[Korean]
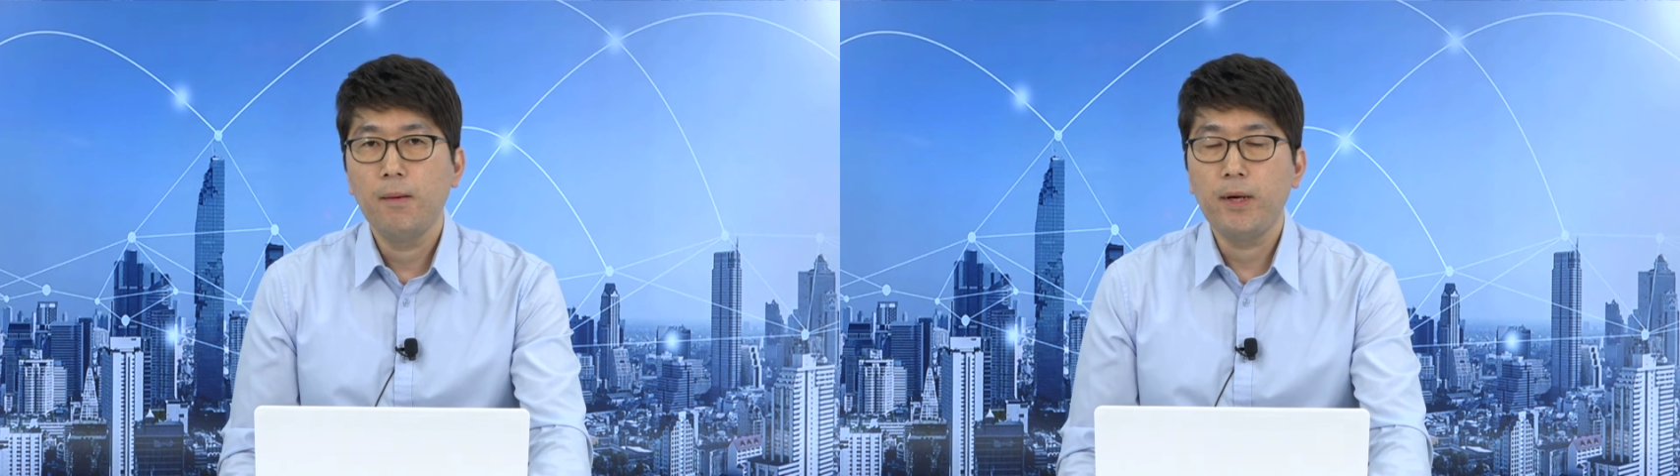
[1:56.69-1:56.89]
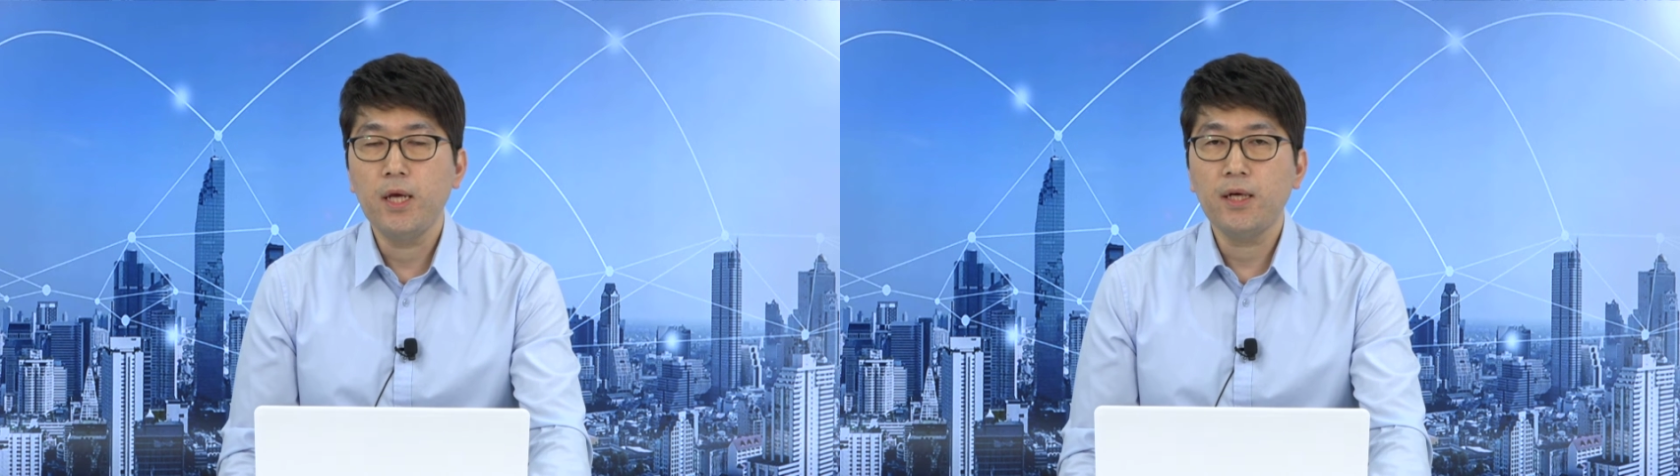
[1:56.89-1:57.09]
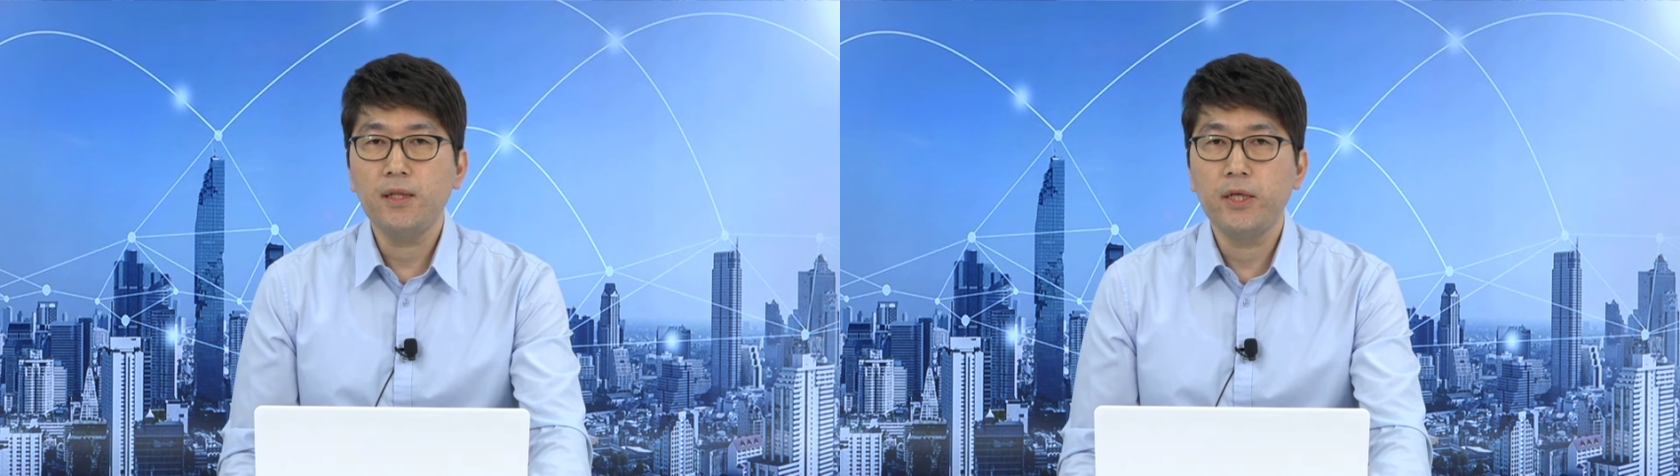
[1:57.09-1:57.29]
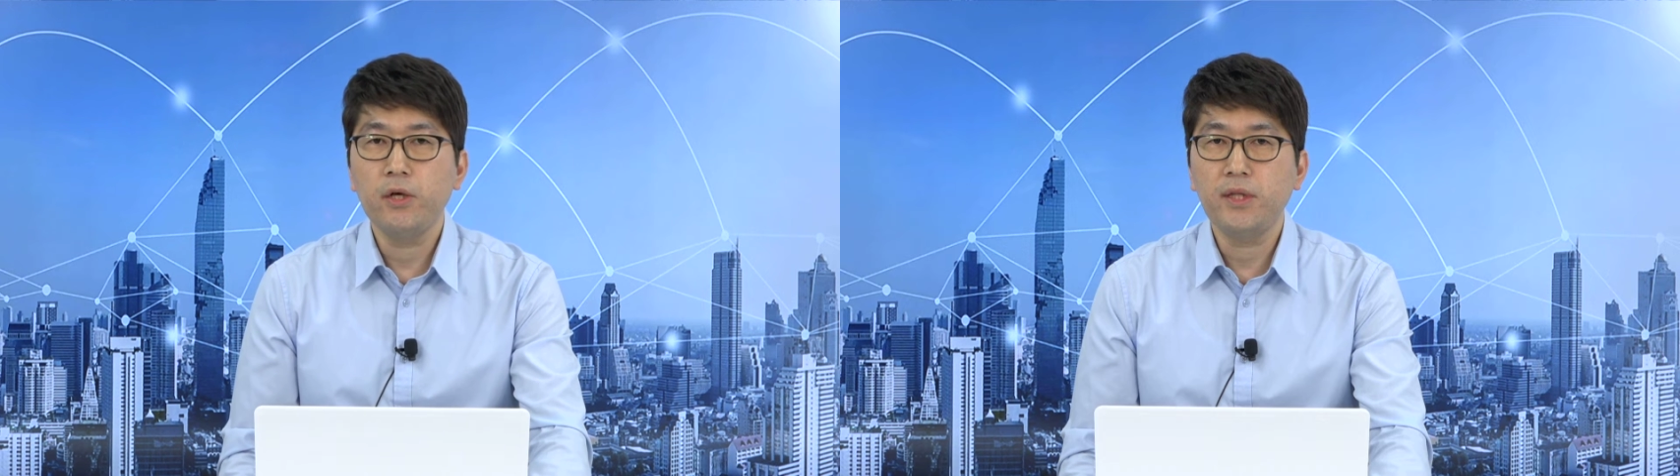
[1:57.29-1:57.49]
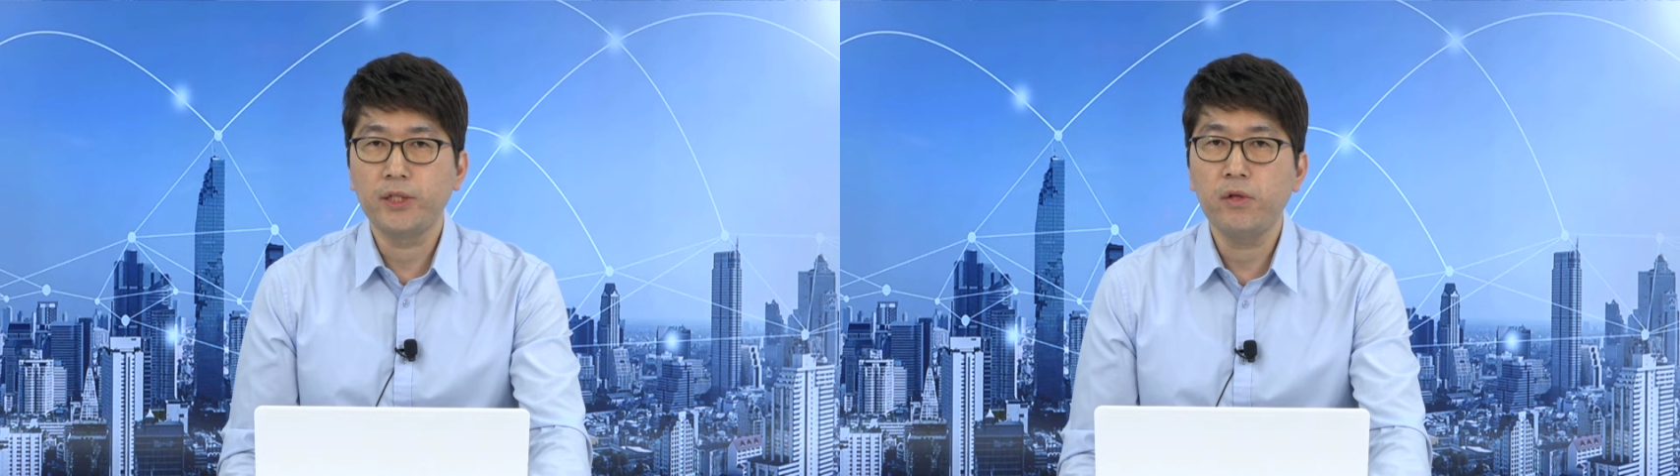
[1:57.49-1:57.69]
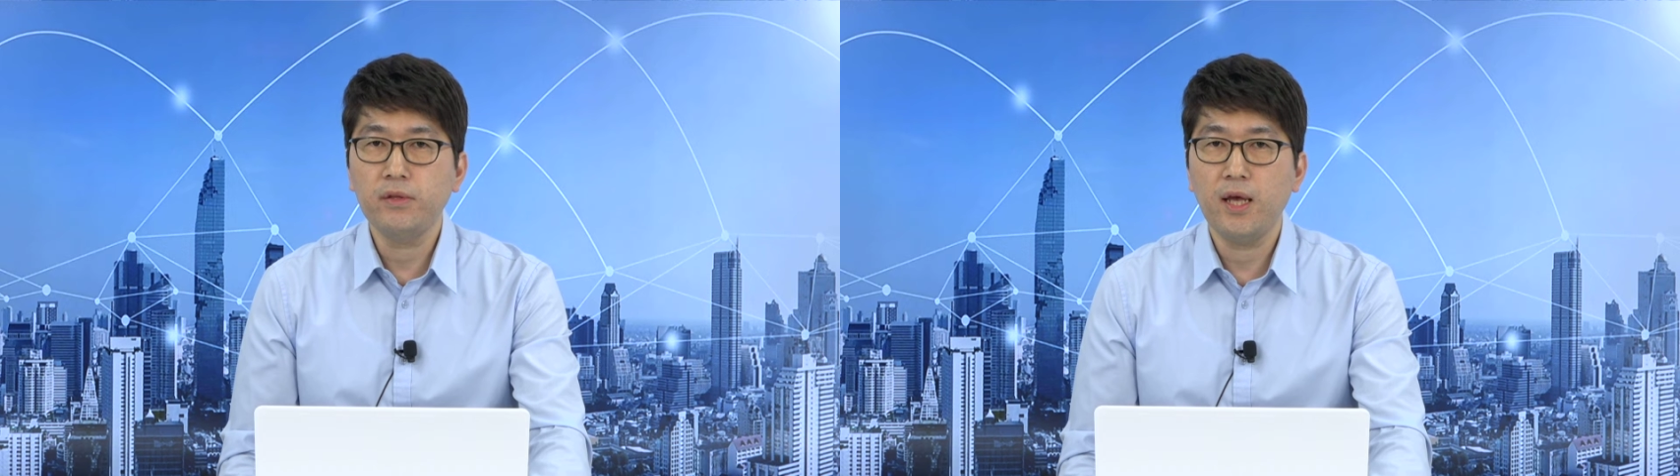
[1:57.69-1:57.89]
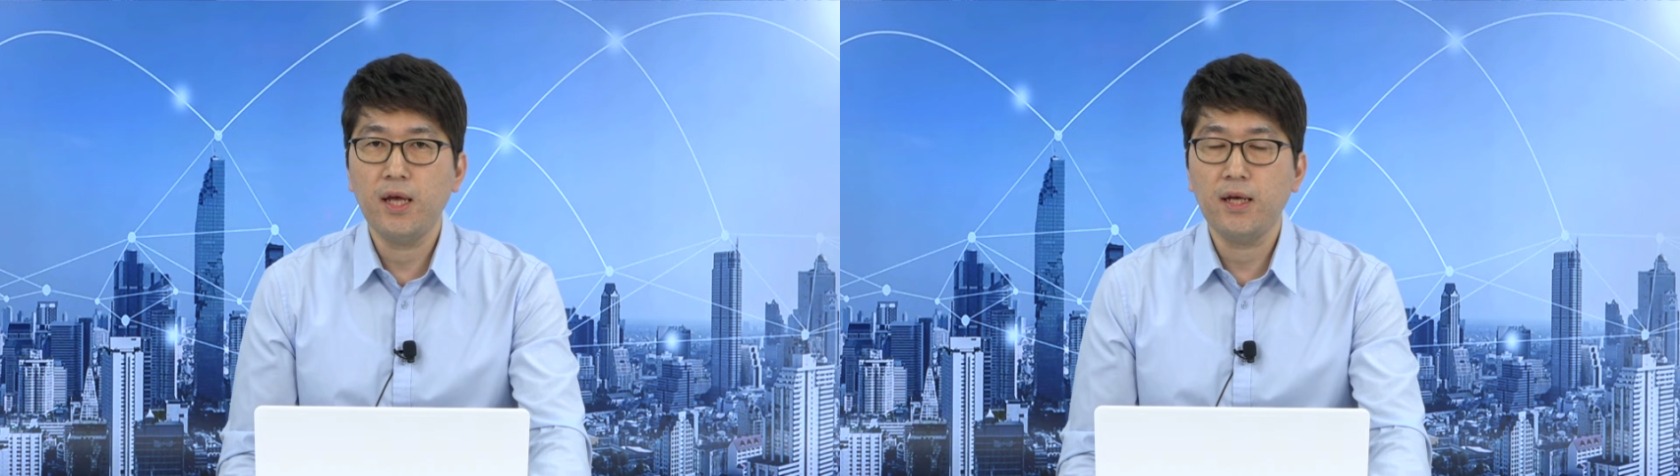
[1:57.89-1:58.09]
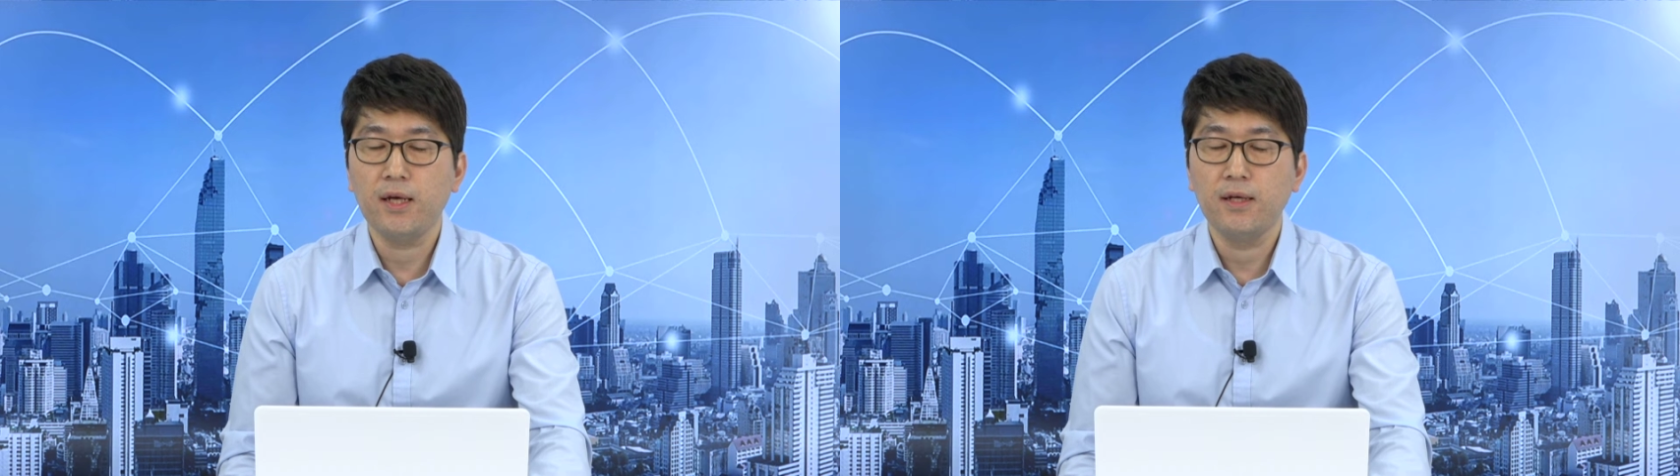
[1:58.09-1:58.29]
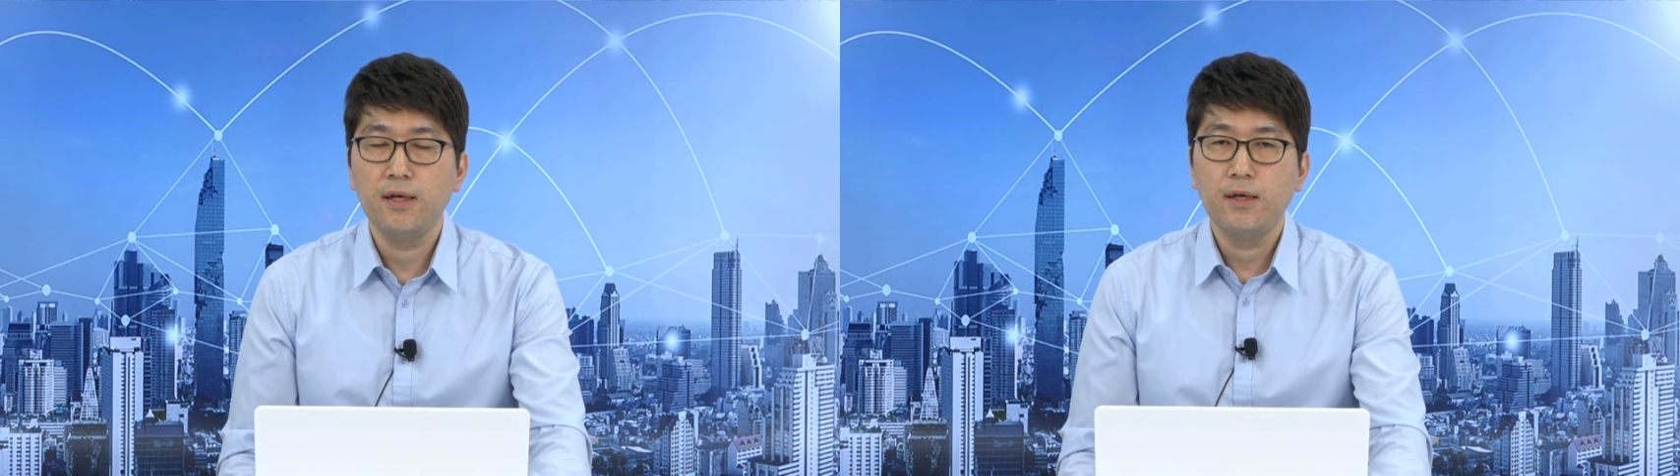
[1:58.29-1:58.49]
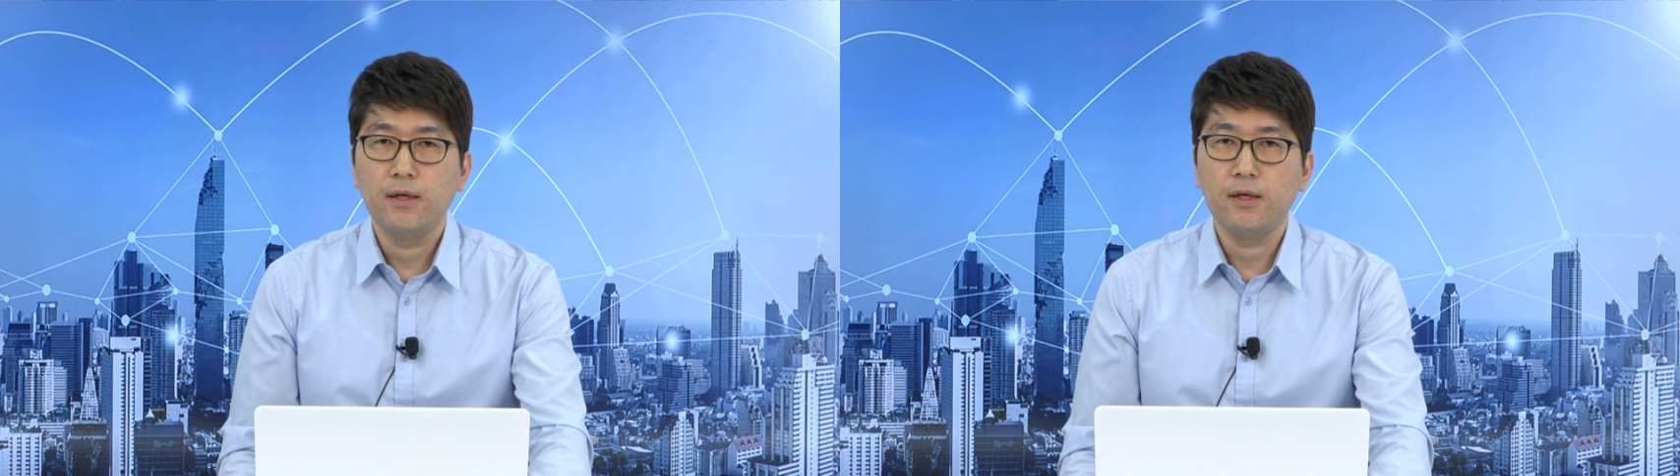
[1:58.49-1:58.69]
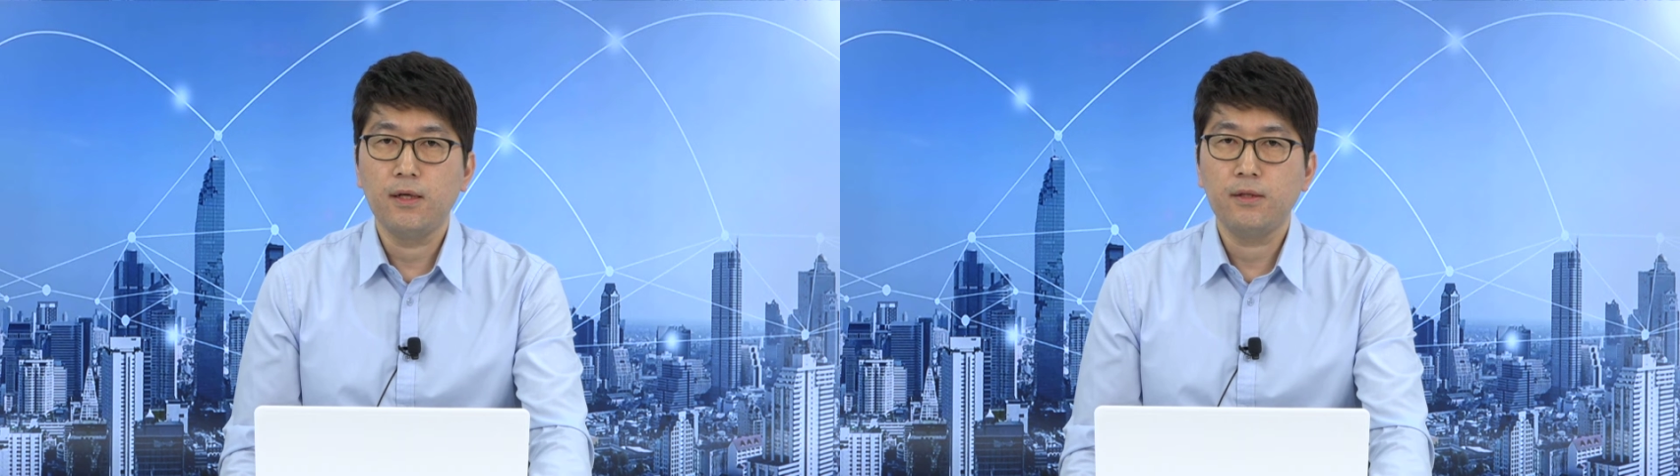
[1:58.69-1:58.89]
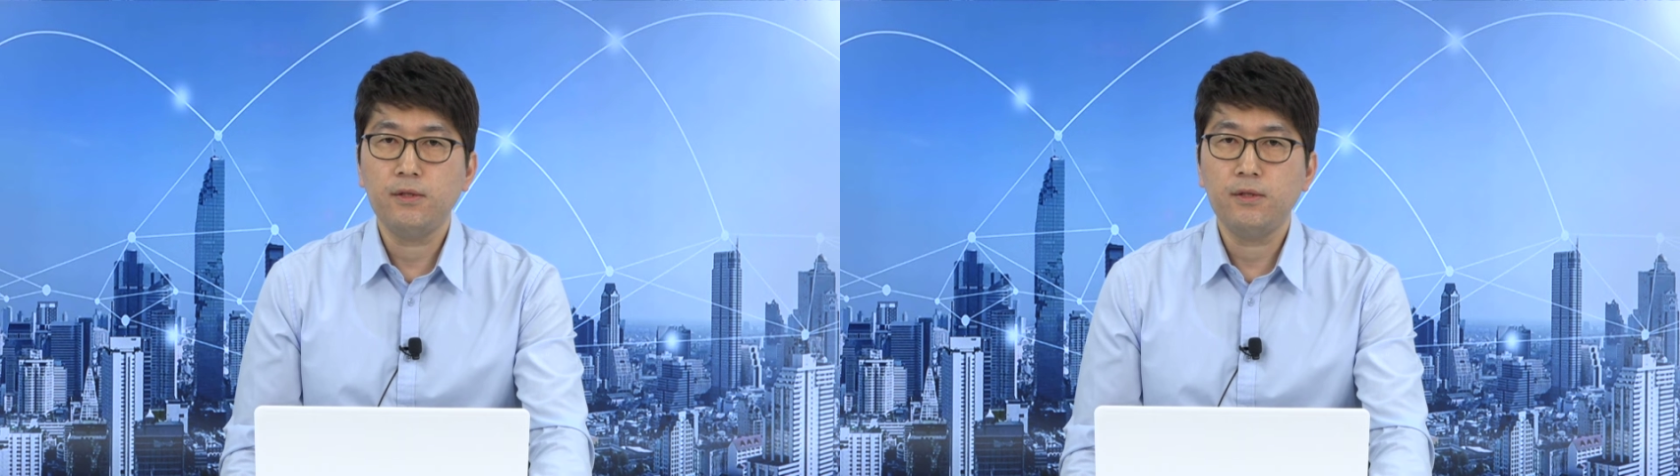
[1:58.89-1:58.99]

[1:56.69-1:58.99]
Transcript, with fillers: 만약에 내년 대선 때 어,